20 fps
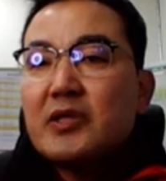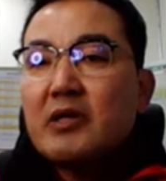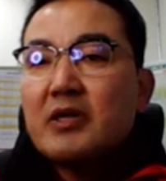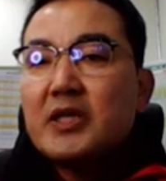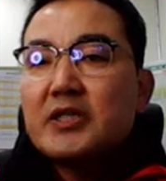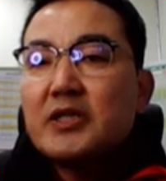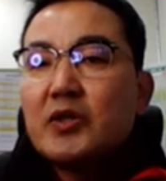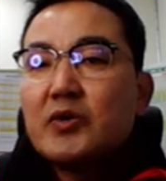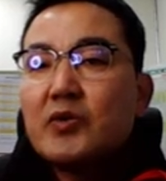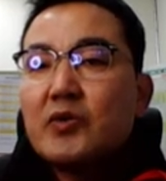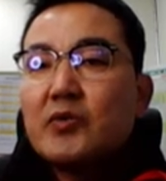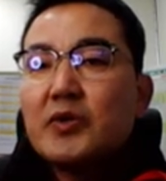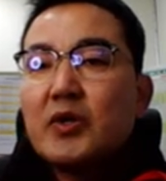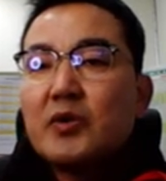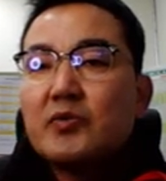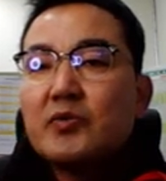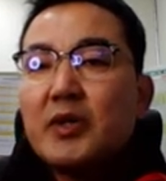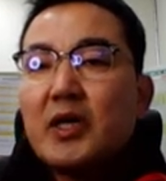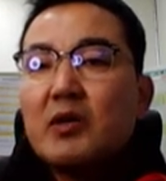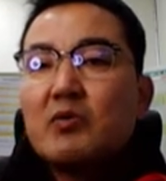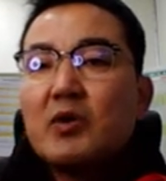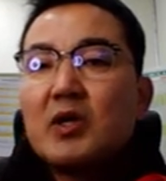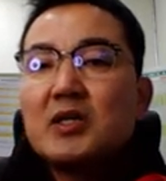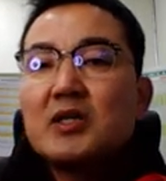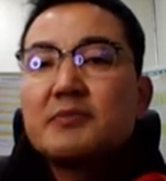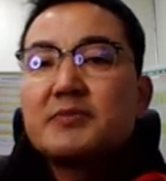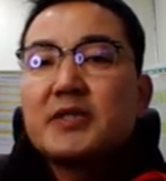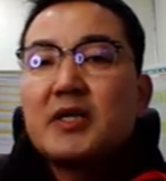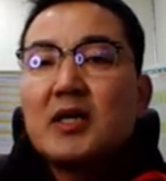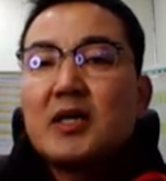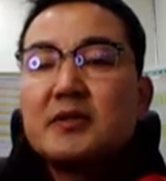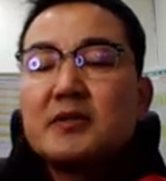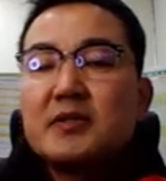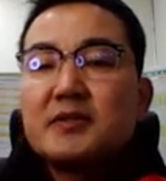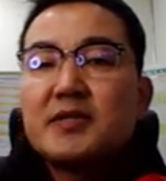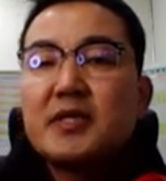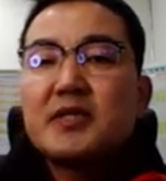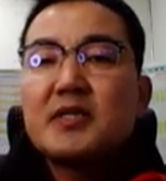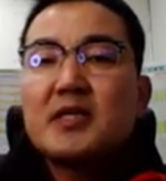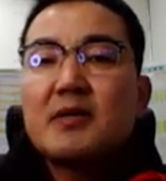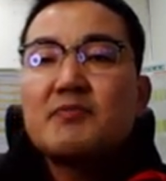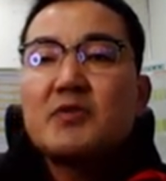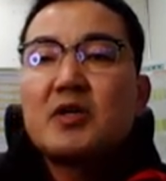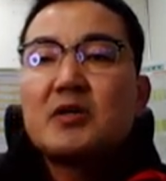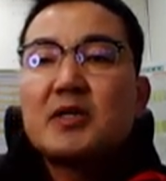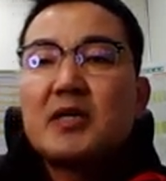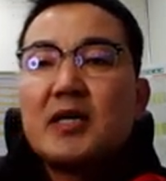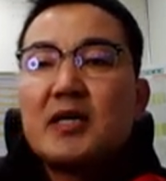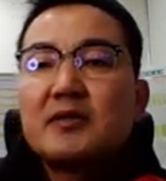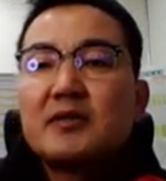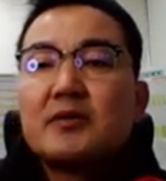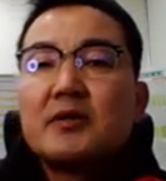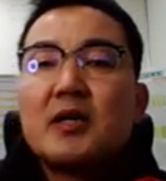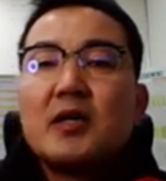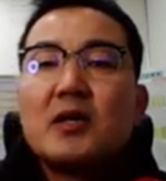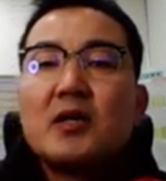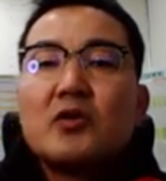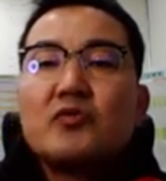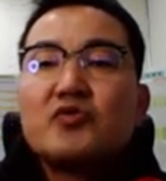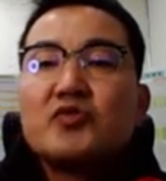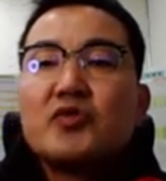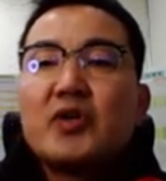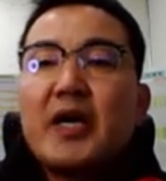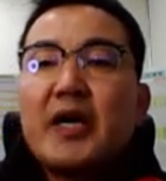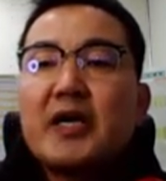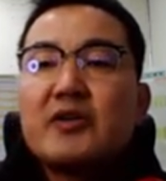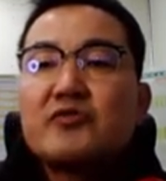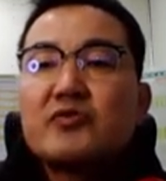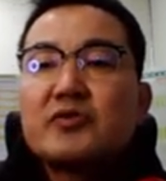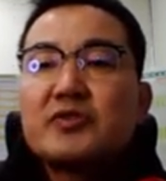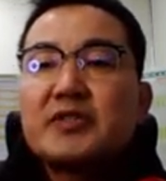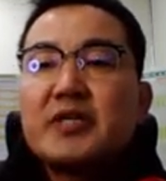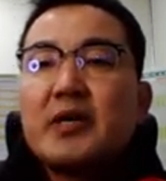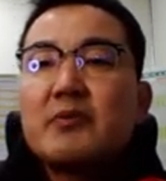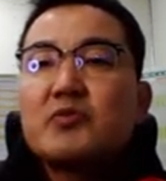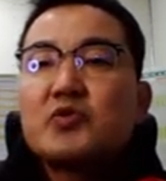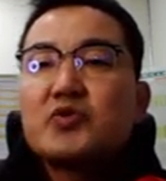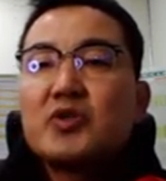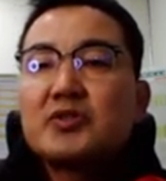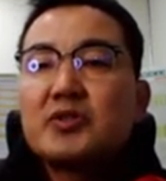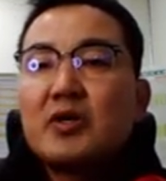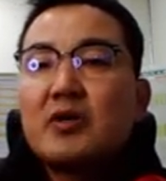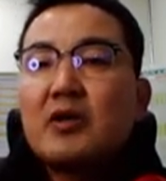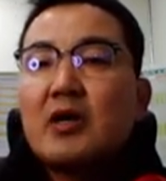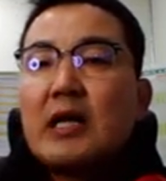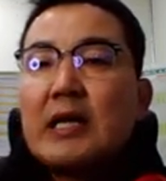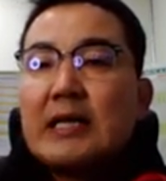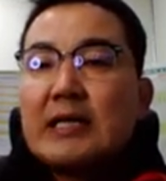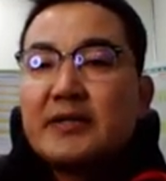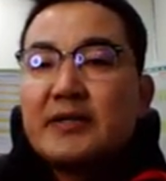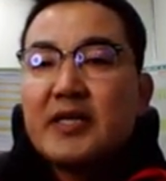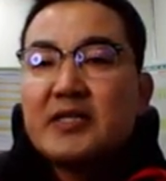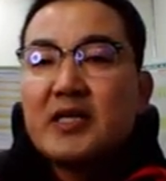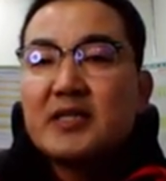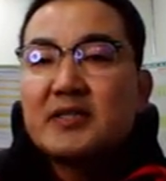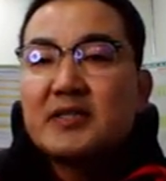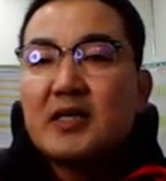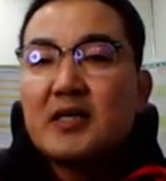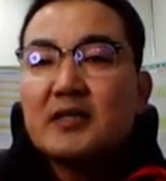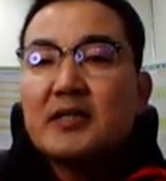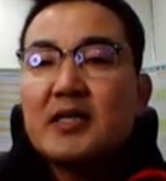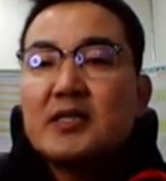상환이 어려운 경우에 원금 상환을 최대 3년간 유예해주는 채무 조정 대상자가